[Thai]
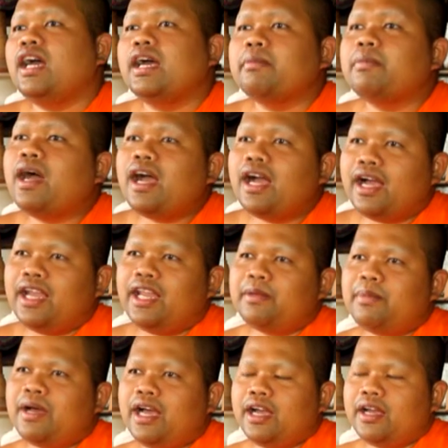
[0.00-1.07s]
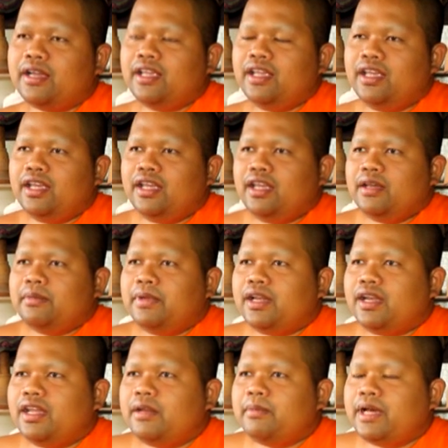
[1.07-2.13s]
ฐานบ้างอะไรบ้างไป
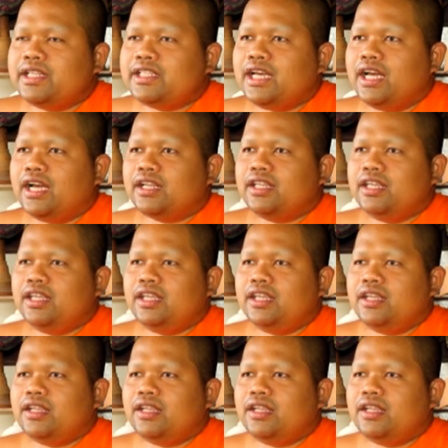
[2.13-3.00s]
เรียนมาจากที่